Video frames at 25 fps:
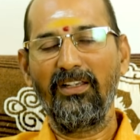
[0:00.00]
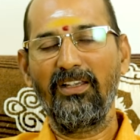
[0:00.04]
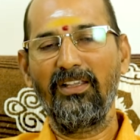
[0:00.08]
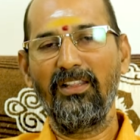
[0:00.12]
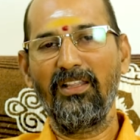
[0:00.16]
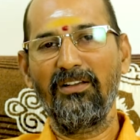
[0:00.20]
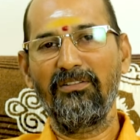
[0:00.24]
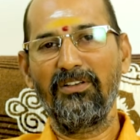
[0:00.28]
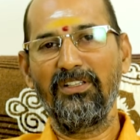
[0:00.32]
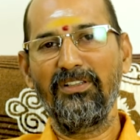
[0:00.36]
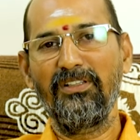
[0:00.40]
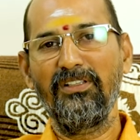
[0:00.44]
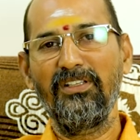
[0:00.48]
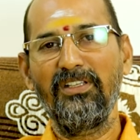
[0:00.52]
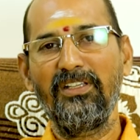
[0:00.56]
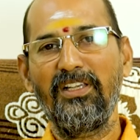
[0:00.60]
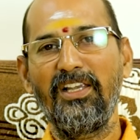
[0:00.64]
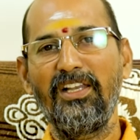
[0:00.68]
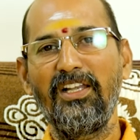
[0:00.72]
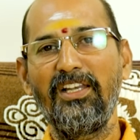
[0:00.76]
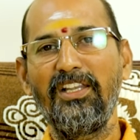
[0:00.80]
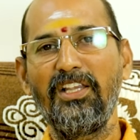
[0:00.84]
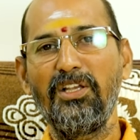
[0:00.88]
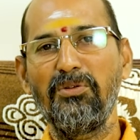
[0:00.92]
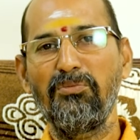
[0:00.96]
இதை வந்து
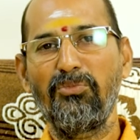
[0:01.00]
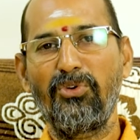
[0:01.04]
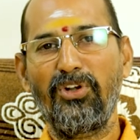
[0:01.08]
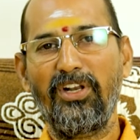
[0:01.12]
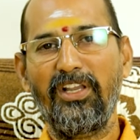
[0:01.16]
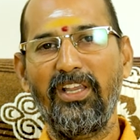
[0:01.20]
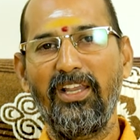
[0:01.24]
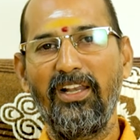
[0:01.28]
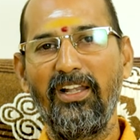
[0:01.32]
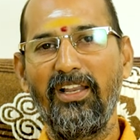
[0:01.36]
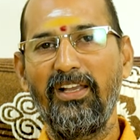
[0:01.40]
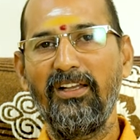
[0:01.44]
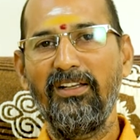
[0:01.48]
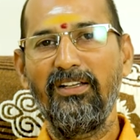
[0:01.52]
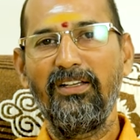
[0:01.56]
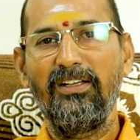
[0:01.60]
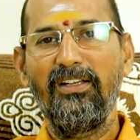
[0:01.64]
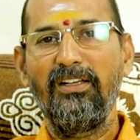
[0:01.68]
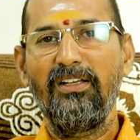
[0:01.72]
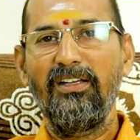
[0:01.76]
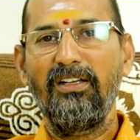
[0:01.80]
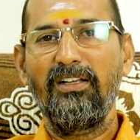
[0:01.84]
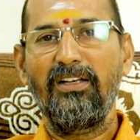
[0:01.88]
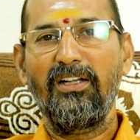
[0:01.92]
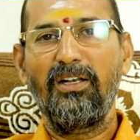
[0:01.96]
எளிய முறையில்
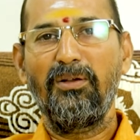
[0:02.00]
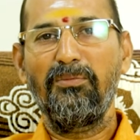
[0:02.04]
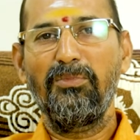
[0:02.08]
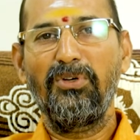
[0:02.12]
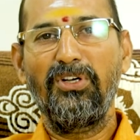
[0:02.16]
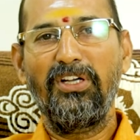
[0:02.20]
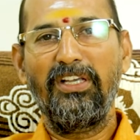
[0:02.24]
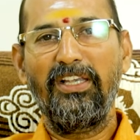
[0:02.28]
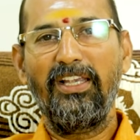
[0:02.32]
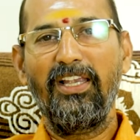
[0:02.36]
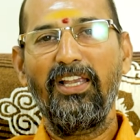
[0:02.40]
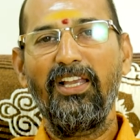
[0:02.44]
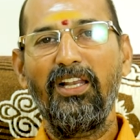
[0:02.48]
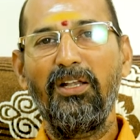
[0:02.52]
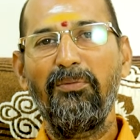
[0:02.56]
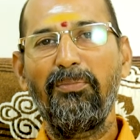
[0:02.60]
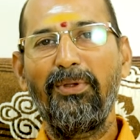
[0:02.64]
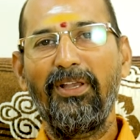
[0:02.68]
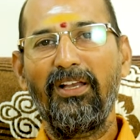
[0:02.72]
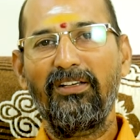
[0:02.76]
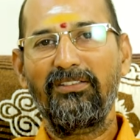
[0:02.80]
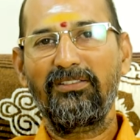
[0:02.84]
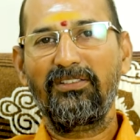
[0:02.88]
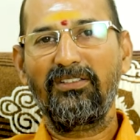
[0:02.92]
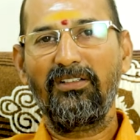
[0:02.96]
நம்ம
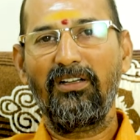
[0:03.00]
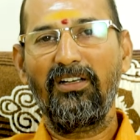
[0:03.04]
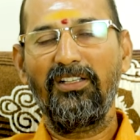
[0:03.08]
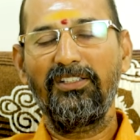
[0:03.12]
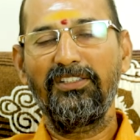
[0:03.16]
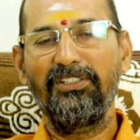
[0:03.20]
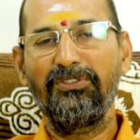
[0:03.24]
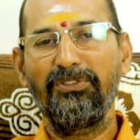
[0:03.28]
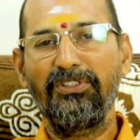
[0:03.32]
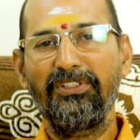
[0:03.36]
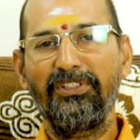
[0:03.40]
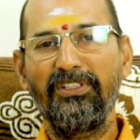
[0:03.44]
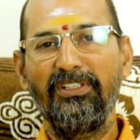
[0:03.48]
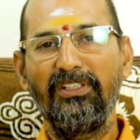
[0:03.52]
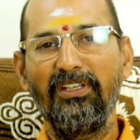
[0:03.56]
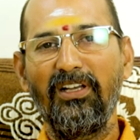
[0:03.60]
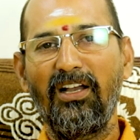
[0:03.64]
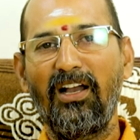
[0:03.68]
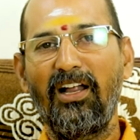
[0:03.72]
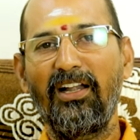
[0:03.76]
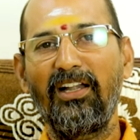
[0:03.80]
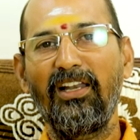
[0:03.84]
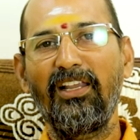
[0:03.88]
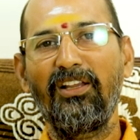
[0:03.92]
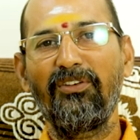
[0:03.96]
ஏஎல்பி அஸ்ட்ராலஜி வந்து
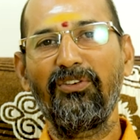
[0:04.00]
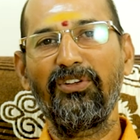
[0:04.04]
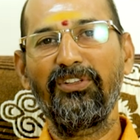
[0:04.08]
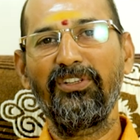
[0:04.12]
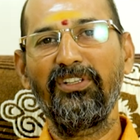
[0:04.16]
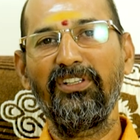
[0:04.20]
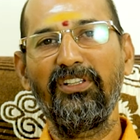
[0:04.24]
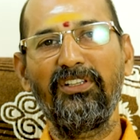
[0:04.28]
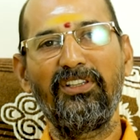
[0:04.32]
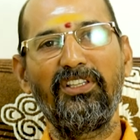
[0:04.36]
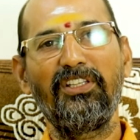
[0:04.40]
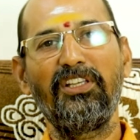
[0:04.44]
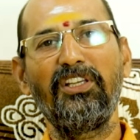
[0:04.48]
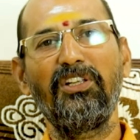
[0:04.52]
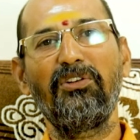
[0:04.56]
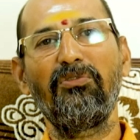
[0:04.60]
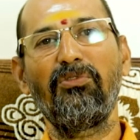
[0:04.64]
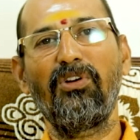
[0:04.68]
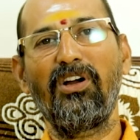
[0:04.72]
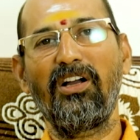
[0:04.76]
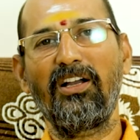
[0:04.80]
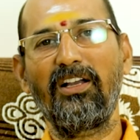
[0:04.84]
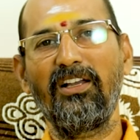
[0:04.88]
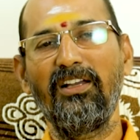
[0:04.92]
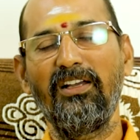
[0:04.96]
அன்னைக்கு வந்து
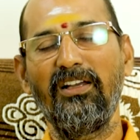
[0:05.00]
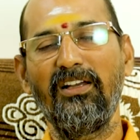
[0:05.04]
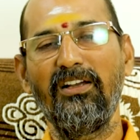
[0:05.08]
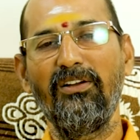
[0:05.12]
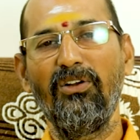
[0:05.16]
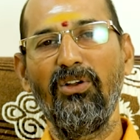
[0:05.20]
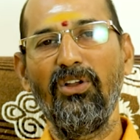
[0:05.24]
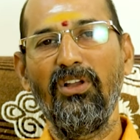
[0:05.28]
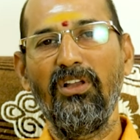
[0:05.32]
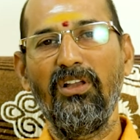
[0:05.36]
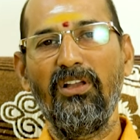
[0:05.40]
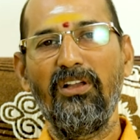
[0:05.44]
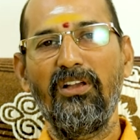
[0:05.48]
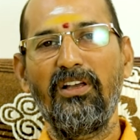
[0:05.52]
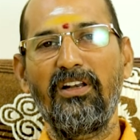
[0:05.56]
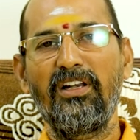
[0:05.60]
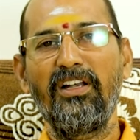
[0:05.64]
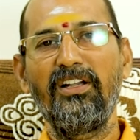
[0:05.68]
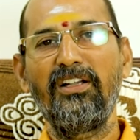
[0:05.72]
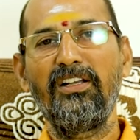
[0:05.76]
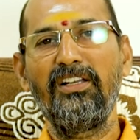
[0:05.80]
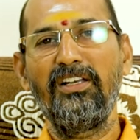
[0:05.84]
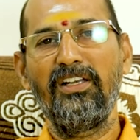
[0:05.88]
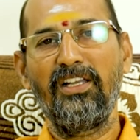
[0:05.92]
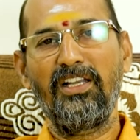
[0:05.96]
தீர்வாக
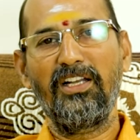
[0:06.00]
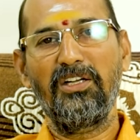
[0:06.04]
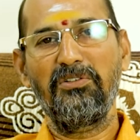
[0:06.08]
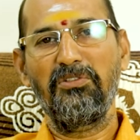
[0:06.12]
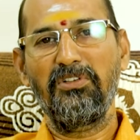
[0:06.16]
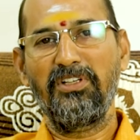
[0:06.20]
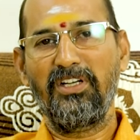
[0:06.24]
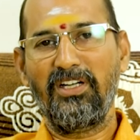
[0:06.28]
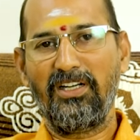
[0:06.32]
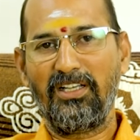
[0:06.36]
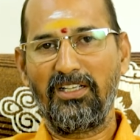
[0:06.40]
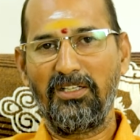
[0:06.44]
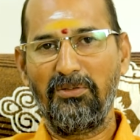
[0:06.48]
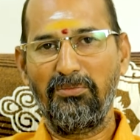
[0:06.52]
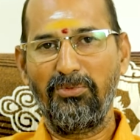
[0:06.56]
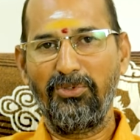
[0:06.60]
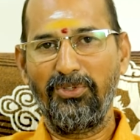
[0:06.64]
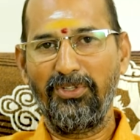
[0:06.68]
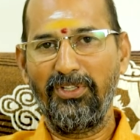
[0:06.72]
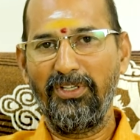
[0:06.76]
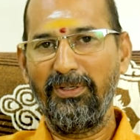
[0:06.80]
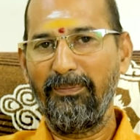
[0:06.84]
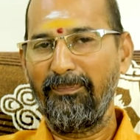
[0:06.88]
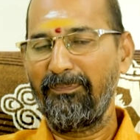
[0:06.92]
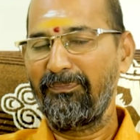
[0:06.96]
ரெண்டு நிகழ்வு நடக்க
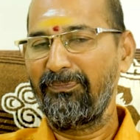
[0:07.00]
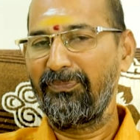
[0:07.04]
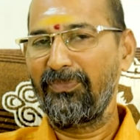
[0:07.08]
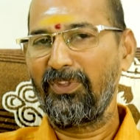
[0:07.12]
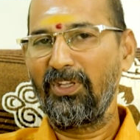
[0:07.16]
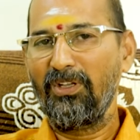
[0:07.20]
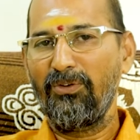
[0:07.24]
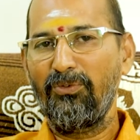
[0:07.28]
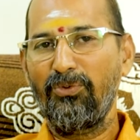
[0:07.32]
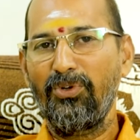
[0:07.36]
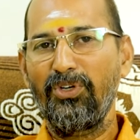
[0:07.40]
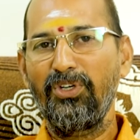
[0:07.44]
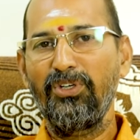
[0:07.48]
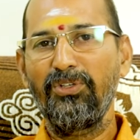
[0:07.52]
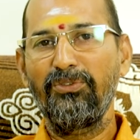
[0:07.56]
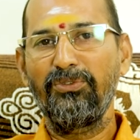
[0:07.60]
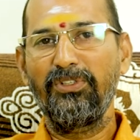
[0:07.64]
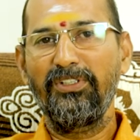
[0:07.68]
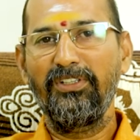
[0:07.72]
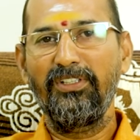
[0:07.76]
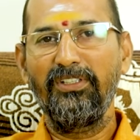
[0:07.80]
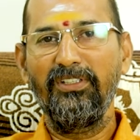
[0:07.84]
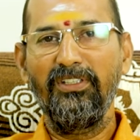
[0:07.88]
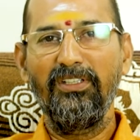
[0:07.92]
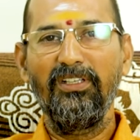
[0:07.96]
போது ஒன்று
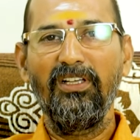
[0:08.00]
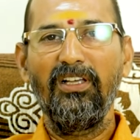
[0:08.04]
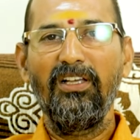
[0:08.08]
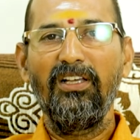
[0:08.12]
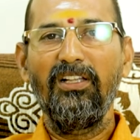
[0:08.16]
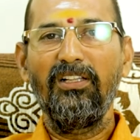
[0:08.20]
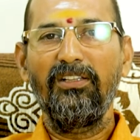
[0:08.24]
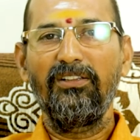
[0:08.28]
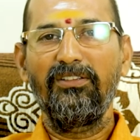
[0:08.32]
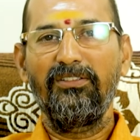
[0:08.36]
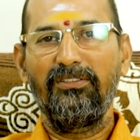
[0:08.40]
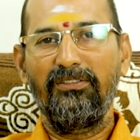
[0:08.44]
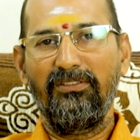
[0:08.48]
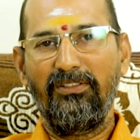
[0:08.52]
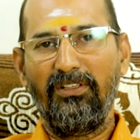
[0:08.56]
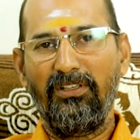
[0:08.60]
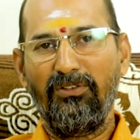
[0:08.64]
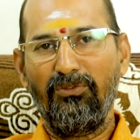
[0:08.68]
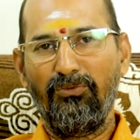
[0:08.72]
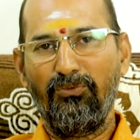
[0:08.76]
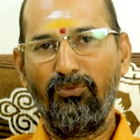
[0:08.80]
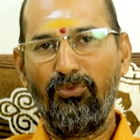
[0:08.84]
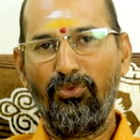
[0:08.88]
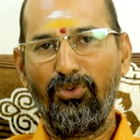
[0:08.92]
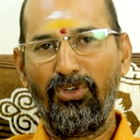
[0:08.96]
வந்து
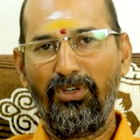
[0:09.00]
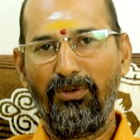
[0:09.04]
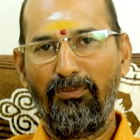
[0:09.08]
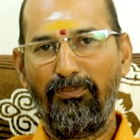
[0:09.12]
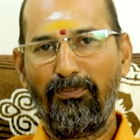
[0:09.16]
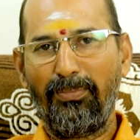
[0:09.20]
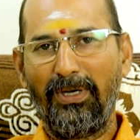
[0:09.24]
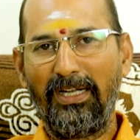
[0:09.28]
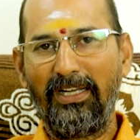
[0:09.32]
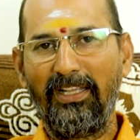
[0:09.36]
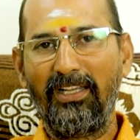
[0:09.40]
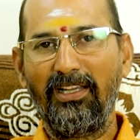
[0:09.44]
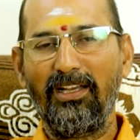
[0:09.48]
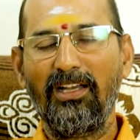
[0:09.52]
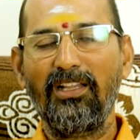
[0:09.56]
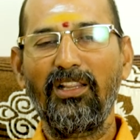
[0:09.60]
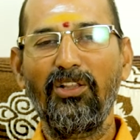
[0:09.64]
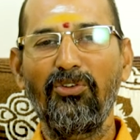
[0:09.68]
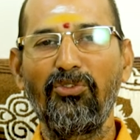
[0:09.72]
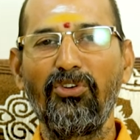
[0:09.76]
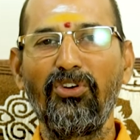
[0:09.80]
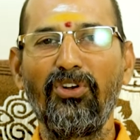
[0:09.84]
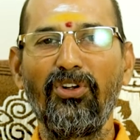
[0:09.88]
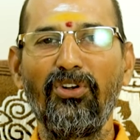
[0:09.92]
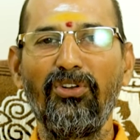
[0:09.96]
ஒரு
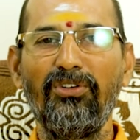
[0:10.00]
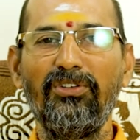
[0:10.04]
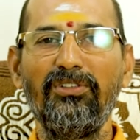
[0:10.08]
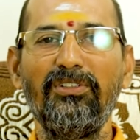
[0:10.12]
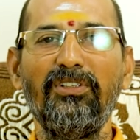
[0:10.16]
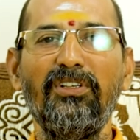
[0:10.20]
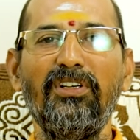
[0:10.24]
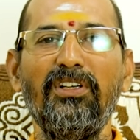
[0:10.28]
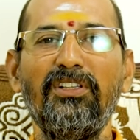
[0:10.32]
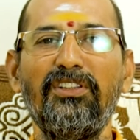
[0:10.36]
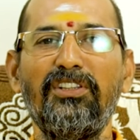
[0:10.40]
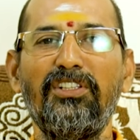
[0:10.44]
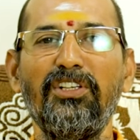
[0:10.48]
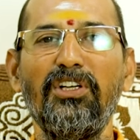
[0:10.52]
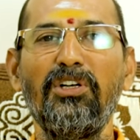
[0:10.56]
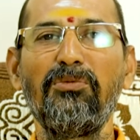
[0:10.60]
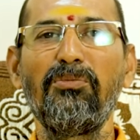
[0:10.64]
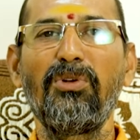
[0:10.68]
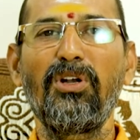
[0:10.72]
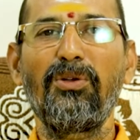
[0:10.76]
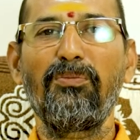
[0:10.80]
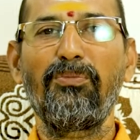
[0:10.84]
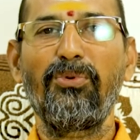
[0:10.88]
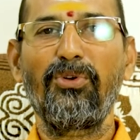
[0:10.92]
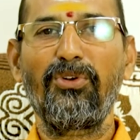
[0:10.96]
படிக்காதவங்களும்
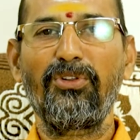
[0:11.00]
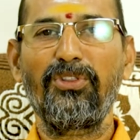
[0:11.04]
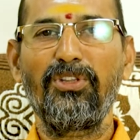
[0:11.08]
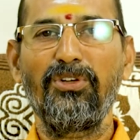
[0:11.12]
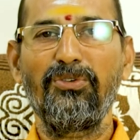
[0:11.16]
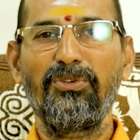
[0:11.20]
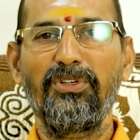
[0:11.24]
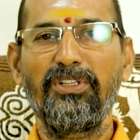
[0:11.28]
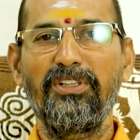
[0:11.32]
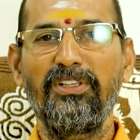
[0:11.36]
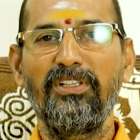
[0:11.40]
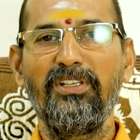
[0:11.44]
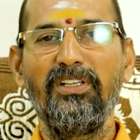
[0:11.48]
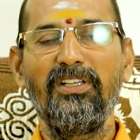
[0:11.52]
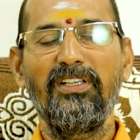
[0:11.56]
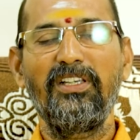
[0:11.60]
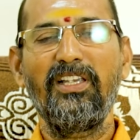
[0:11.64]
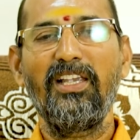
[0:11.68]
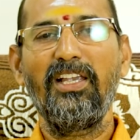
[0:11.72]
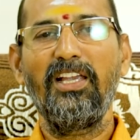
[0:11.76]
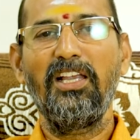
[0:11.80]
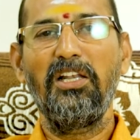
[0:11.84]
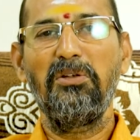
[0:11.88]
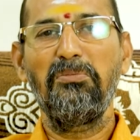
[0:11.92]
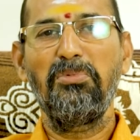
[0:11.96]
திருமண பொருத்தம் வந்து
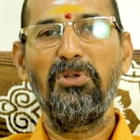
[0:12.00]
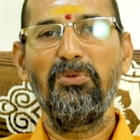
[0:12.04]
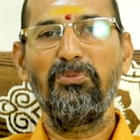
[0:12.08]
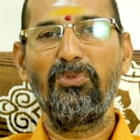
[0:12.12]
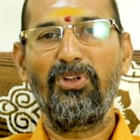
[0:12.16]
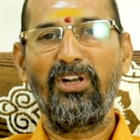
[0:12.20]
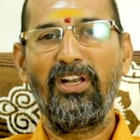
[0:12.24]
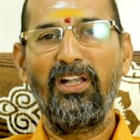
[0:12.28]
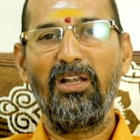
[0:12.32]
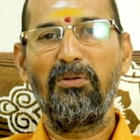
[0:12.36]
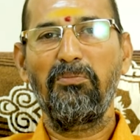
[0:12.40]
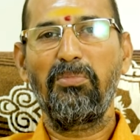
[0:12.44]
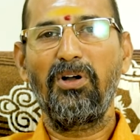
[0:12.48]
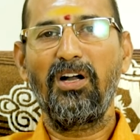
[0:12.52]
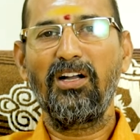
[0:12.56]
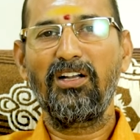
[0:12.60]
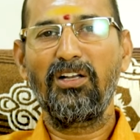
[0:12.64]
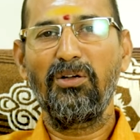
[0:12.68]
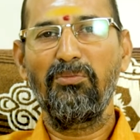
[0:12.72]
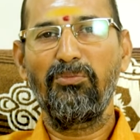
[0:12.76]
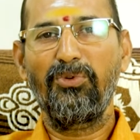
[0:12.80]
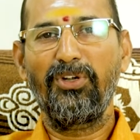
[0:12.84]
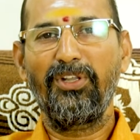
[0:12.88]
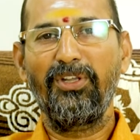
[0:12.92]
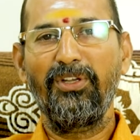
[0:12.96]
ஏஎல்பி முறையில்
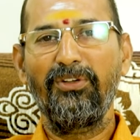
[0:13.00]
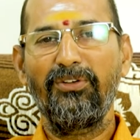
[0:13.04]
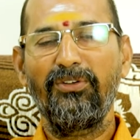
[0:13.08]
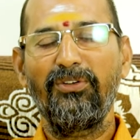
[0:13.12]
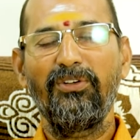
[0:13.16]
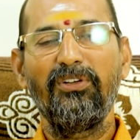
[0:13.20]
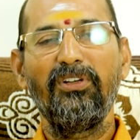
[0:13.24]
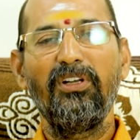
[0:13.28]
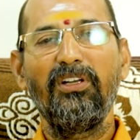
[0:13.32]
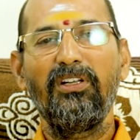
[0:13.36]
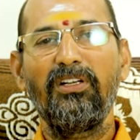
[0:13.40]
பார்க்க முடியும்